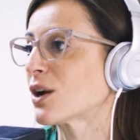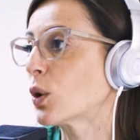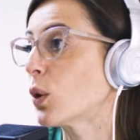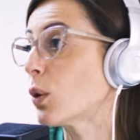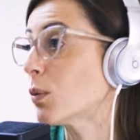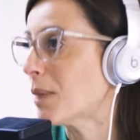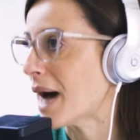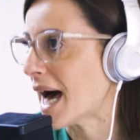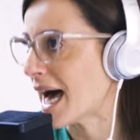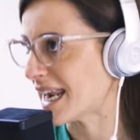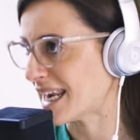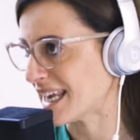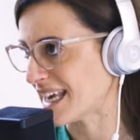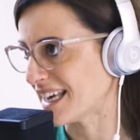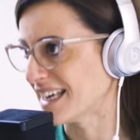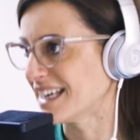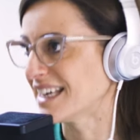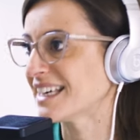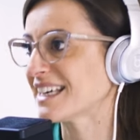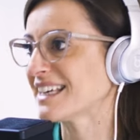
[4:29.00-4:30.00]

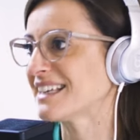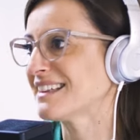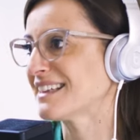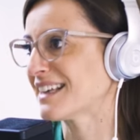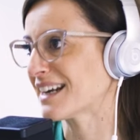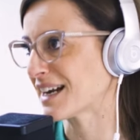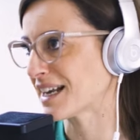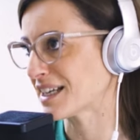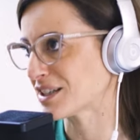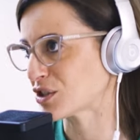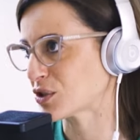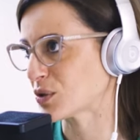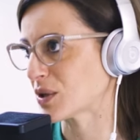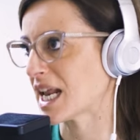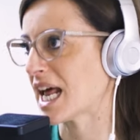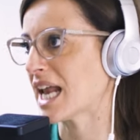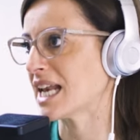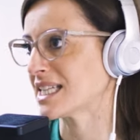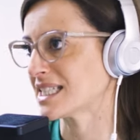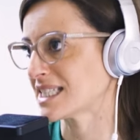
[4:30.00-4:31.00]
globale,
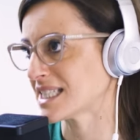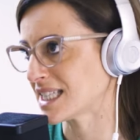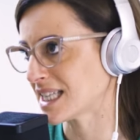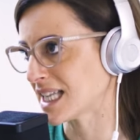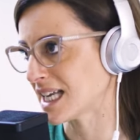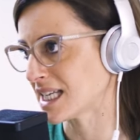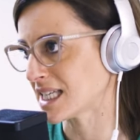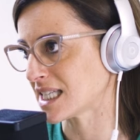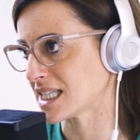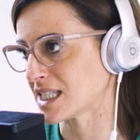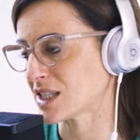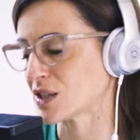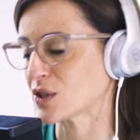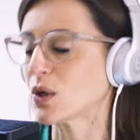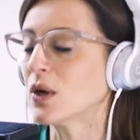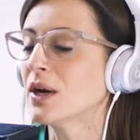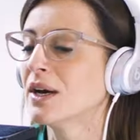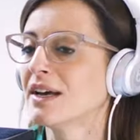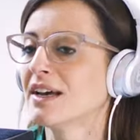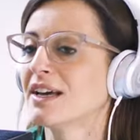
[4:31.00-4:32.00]
internazionale sin
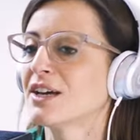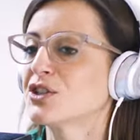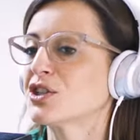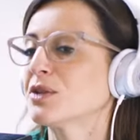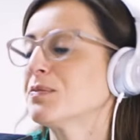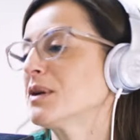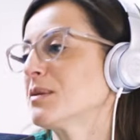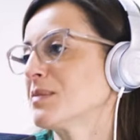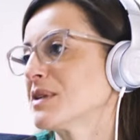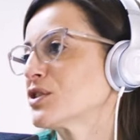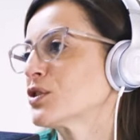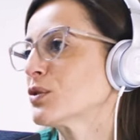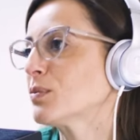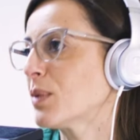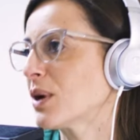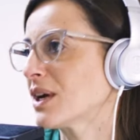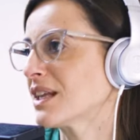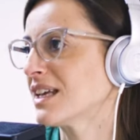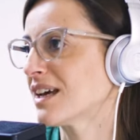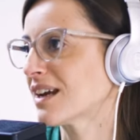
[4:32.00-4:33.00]
dall'inizio, ci ha permesso
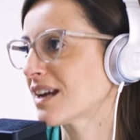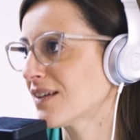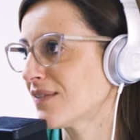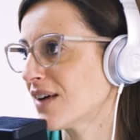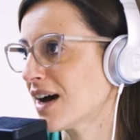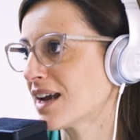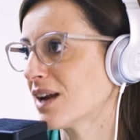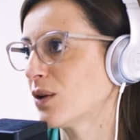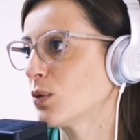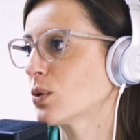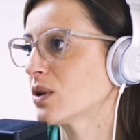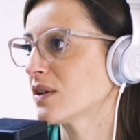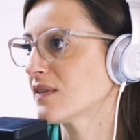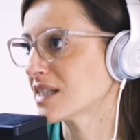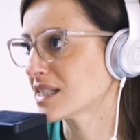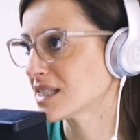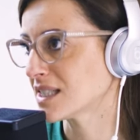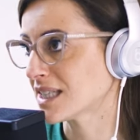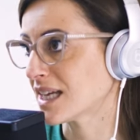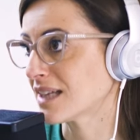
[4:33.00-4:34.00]
poi di arrivare
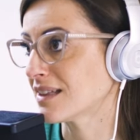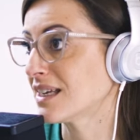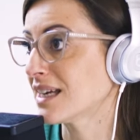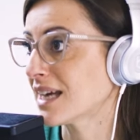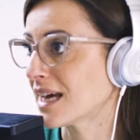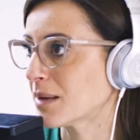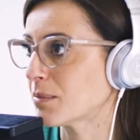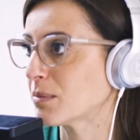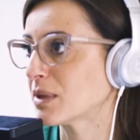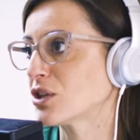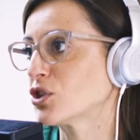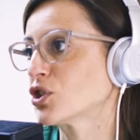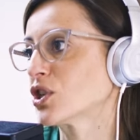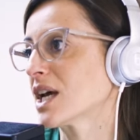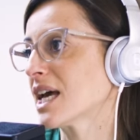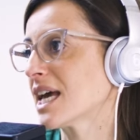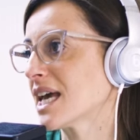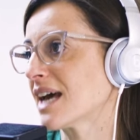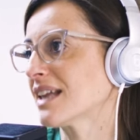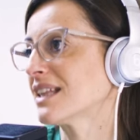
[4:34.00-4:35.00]
all'Università di
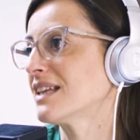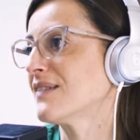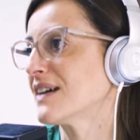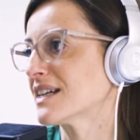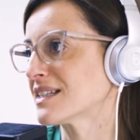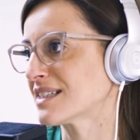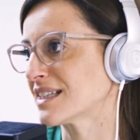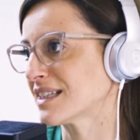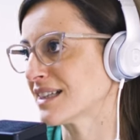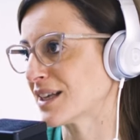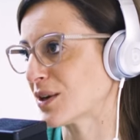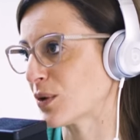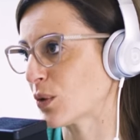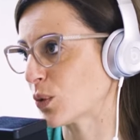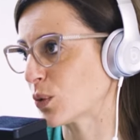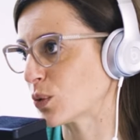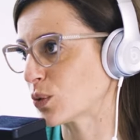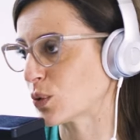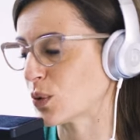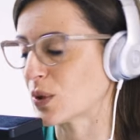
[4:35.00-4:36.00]
Cambridge e a diversi
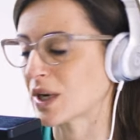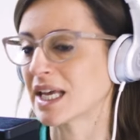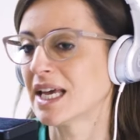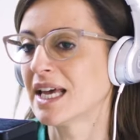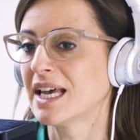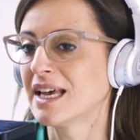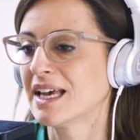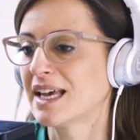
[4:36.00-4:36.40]
interlocutori.